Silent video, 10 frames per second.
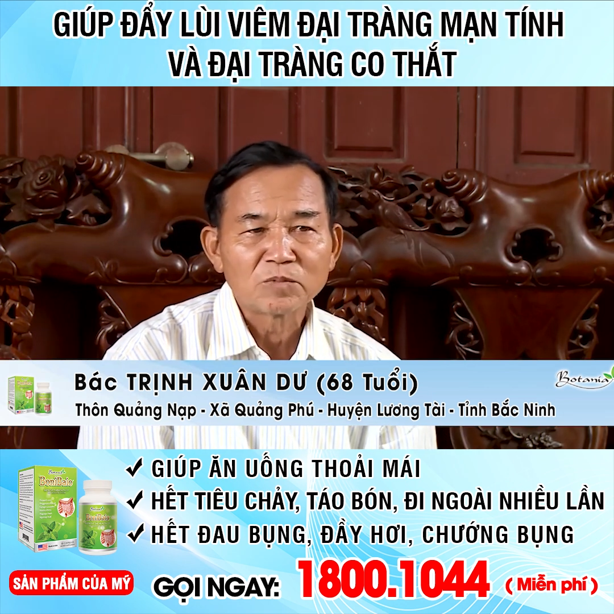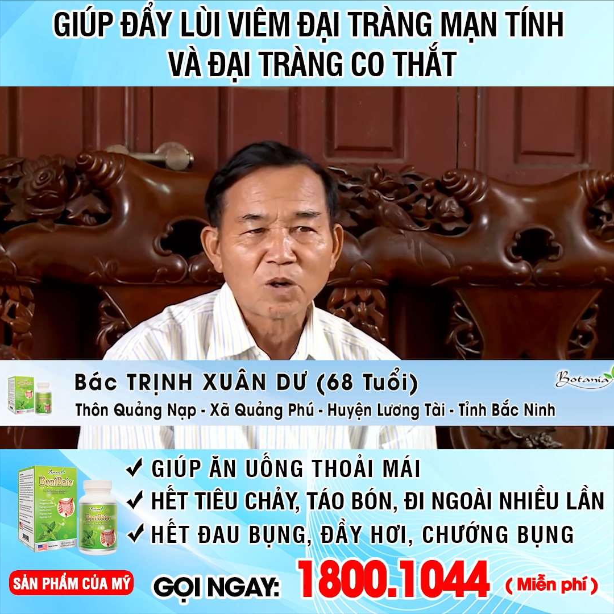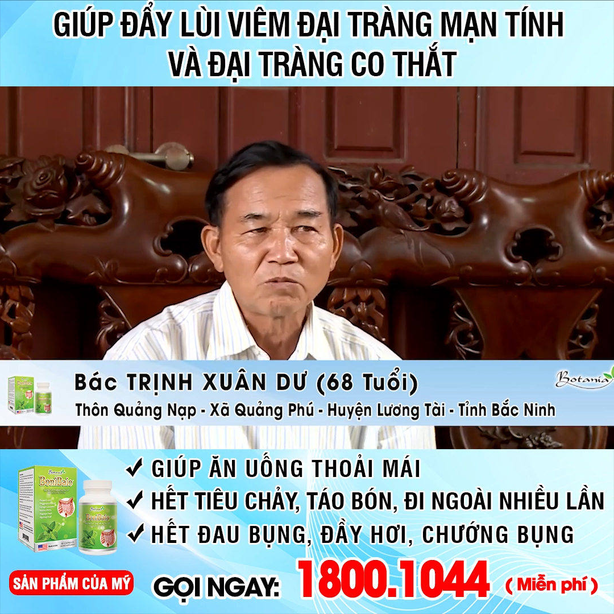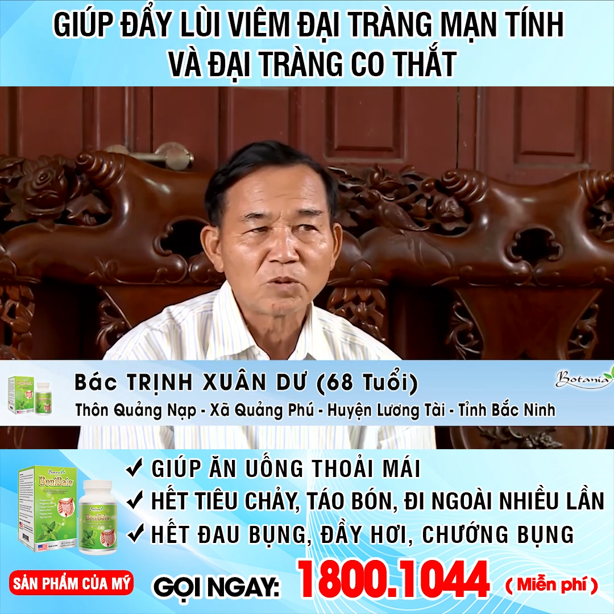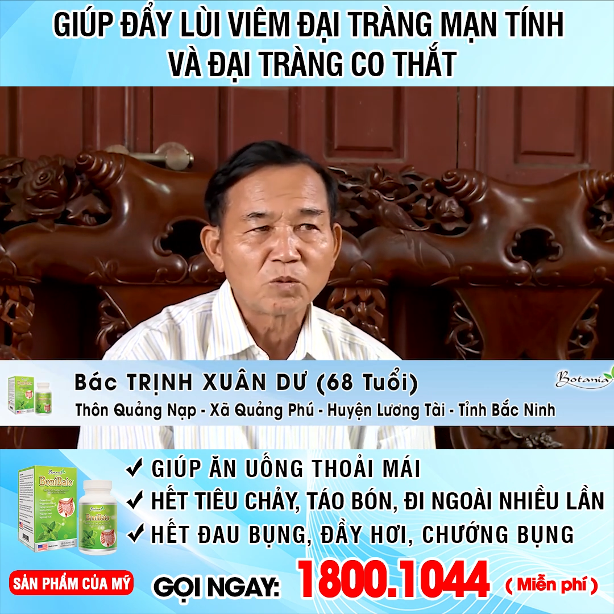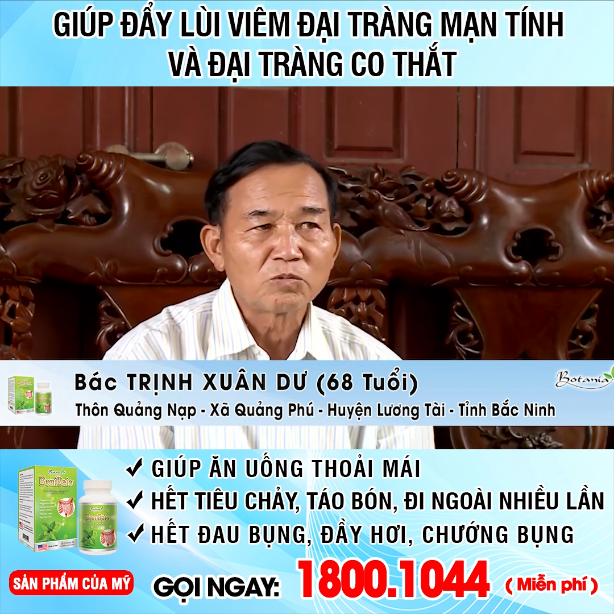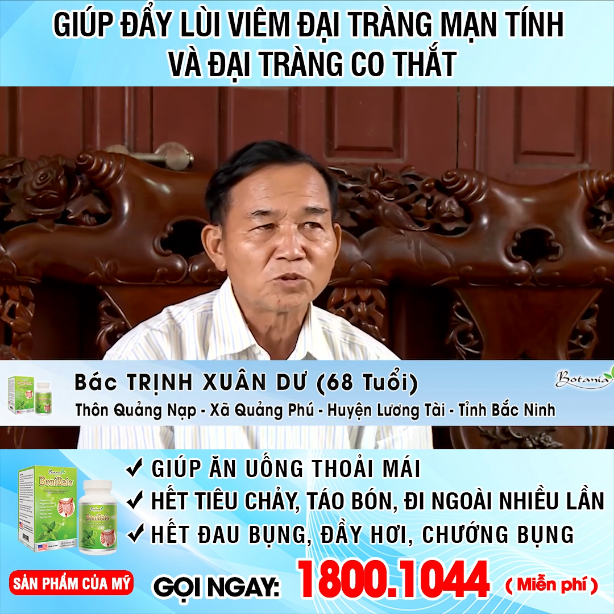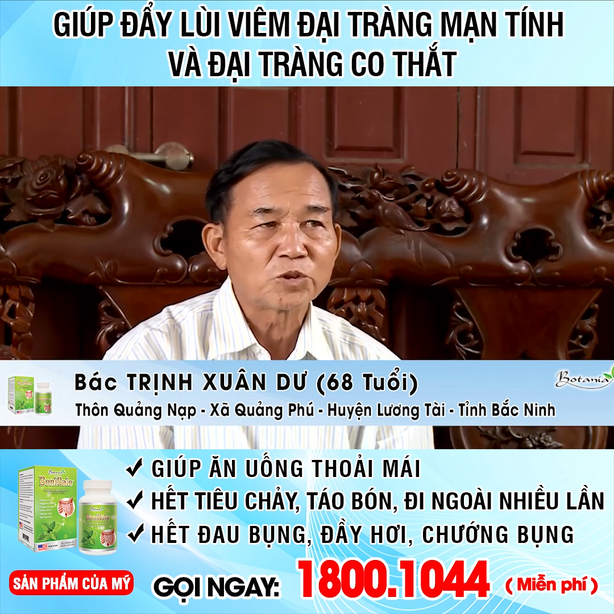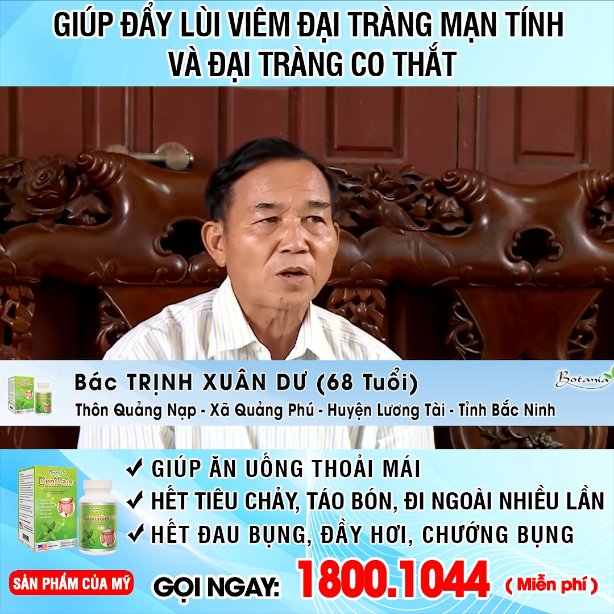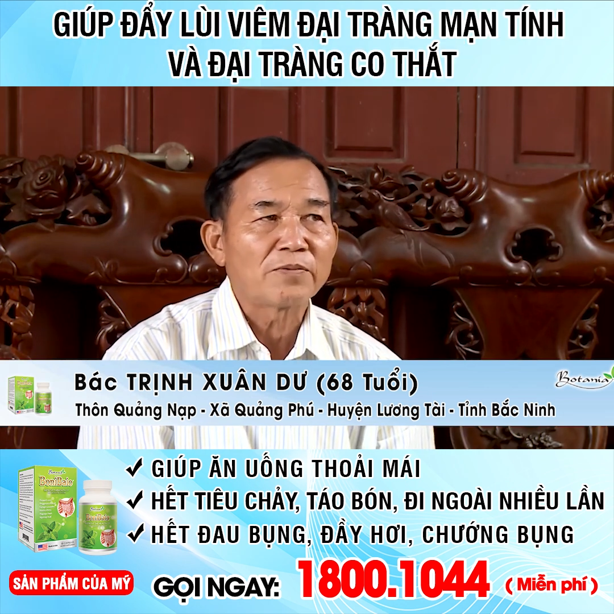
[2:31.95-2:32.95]
Ông ấy cũng
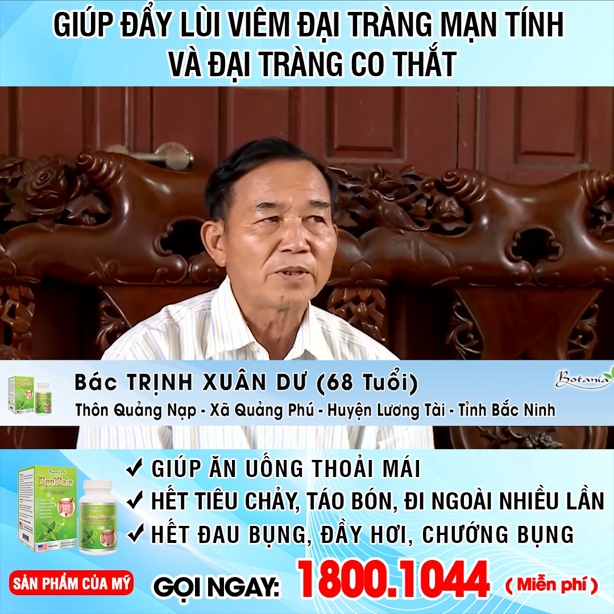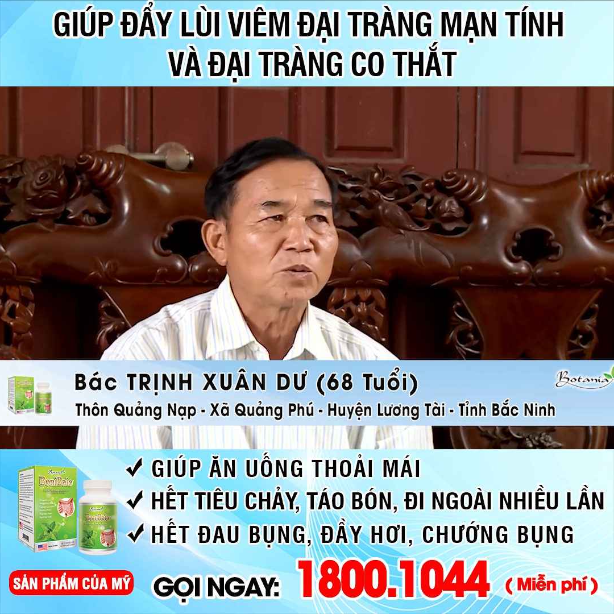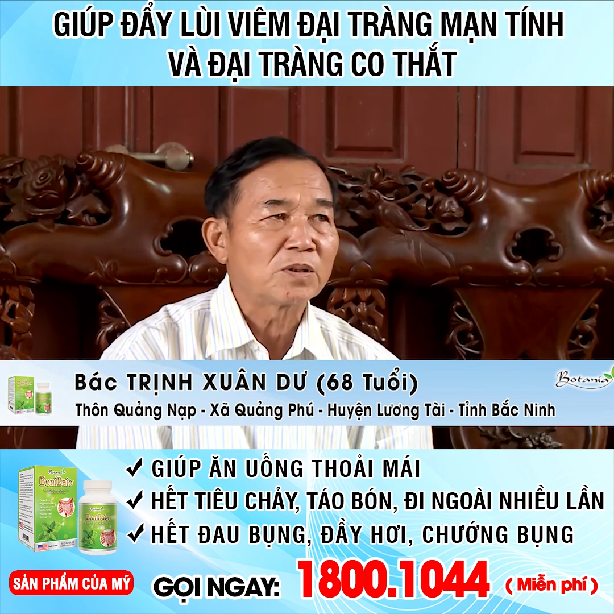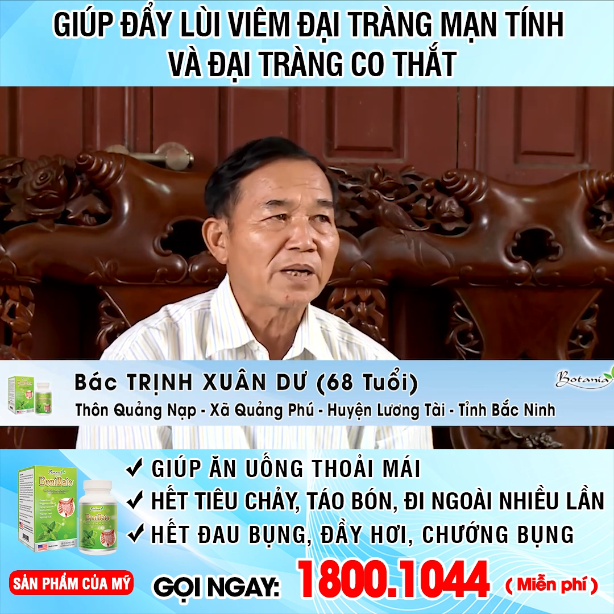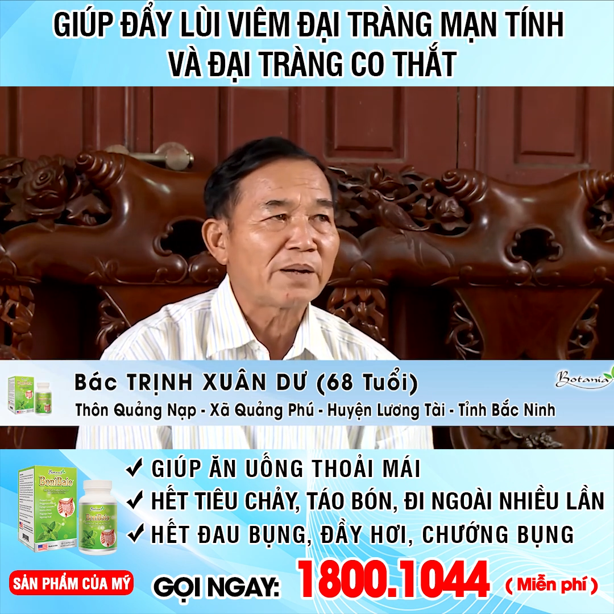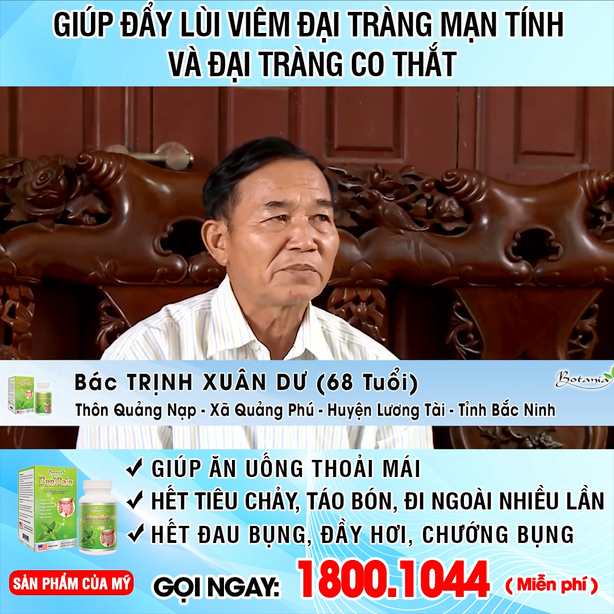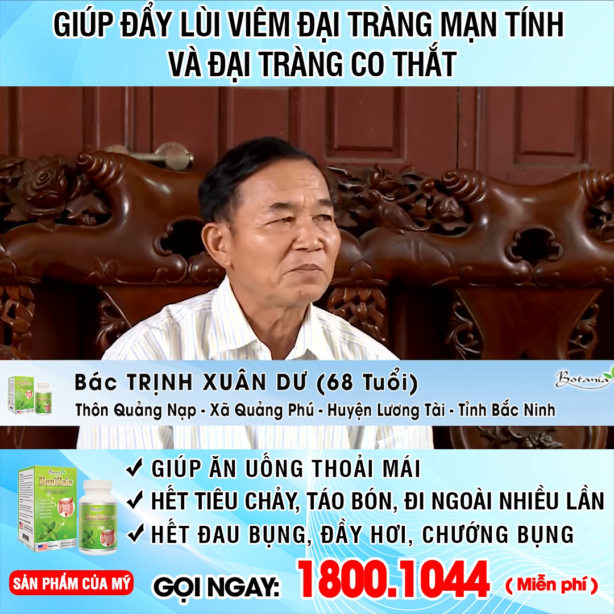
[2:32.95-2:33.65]
giỏi về thuốc lam